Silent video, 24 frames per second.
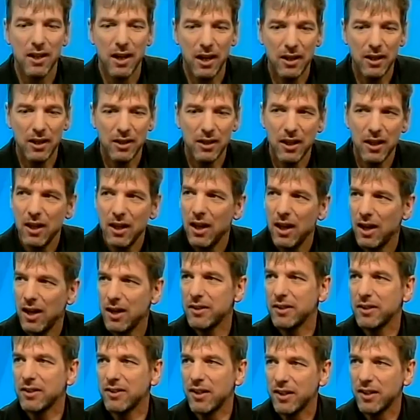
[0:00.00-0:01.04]
على
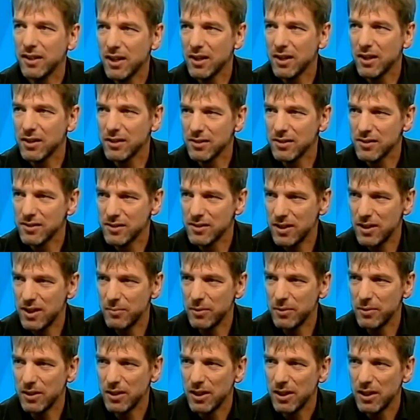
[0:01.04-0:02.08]
هذا التيار
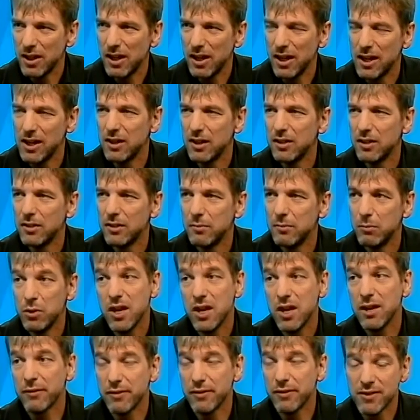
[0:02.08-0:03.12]
الاسلامي
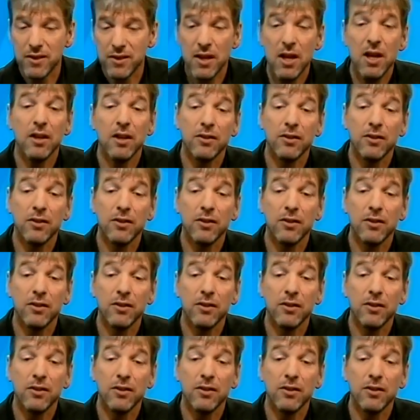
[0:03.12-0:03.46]
المنافس